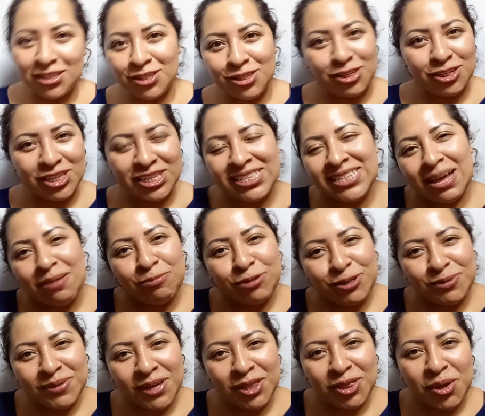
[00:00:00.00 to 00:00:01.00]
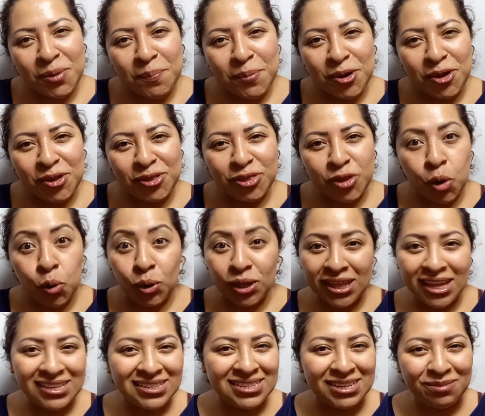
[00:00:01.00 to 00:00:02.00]
Nos estamos viendo pronto.
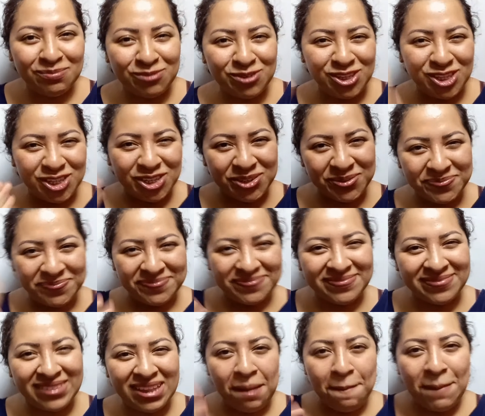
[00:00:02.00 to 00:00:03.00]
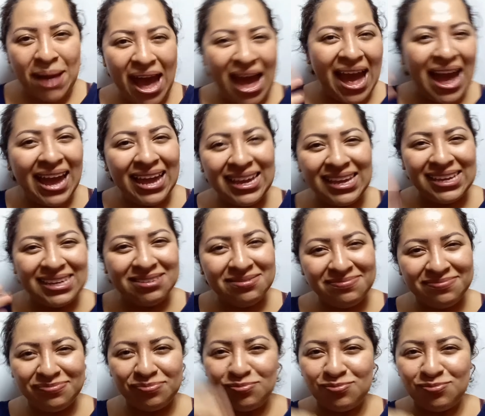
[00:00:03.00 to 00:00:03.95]
Cuídense mucho. Bye.